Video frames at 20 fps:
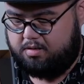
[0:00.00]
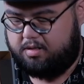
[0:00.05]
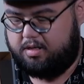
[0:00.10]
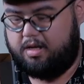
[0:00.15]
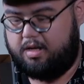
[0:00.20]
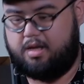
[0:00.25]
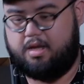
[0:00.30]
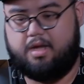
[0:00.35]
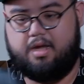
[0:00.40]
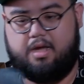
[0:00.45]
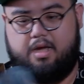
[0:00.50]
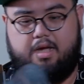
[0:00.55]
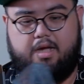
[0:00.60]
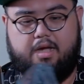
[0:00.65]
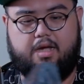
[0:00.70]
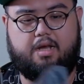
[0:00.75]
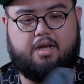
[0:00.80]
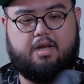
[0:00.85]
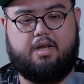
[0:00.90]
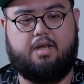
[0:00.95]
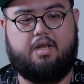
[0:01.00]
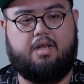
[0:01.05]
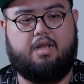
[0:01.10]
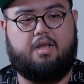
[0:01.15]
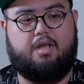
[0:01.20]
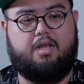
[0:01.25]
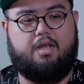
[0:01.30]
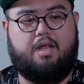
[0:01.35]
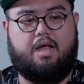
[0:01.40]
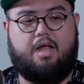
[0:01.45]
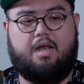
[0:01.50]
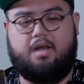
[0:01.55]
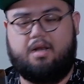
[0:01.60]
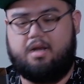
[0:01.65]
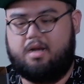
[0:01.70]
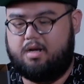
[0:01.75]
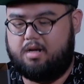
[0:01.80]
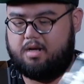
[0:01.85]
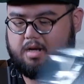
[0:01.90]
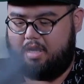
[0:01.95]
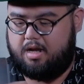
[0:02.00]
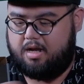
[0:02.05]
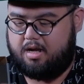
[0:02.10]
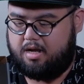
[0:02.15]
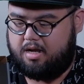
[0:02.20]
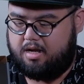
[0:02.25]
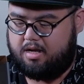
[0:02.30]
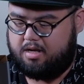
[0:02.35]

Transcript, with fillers: lagi dan ya